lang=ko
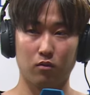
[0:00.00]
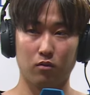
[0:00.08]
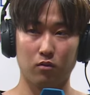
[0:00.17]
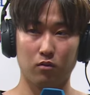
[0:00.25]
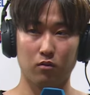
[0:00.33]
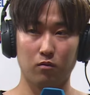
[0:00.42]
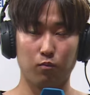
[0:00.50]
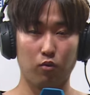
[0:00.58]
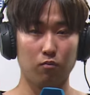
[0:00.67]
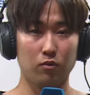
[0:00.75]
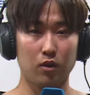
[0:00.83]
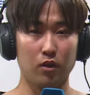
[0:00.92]
그
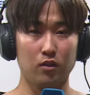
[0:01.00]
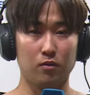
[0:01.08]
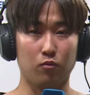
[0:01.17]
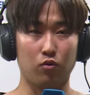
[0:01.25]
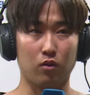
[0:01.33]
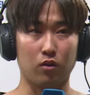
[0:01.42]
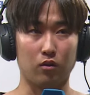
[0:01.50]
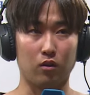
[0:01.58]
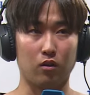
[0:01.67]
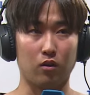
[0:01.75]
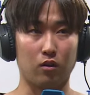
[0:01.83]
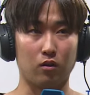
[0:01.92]
폼 차이인지는
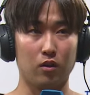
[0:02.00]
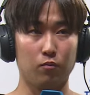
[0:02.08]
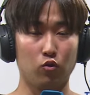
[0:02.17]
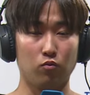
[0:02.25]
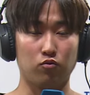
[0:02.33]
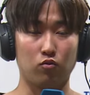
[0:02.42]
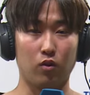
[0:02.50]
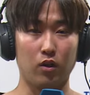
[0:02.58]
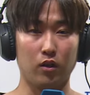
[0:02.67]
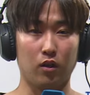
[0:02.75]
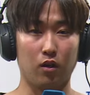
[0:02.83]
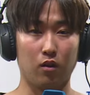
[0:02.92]
모르겠는데 그냥 네. 힘도 붙고
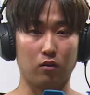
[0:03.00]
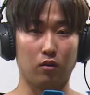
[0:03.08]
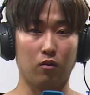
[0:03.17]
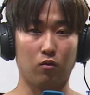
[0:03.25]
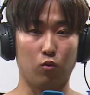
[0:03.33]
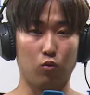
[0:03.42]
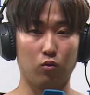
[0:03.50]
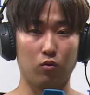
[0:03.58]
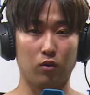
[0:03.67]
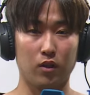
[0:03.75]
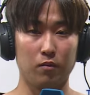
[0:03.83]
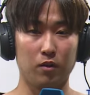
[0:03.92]
하니까 어...
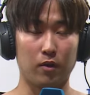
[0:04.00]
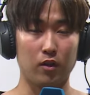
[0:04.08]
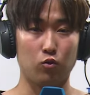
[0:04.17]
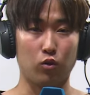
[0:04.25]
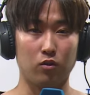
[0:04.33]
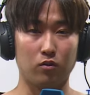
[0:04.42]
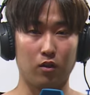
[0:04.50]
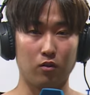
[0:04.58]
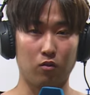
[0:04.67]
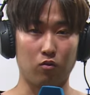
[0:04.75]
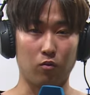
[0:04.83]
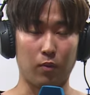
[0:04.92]
공 힘이 많이 좋아졌다
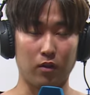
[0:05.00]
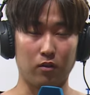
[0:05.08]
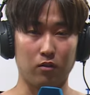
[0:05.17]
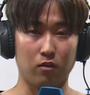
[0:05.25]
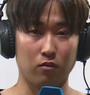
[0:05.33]
하더라고요. 받는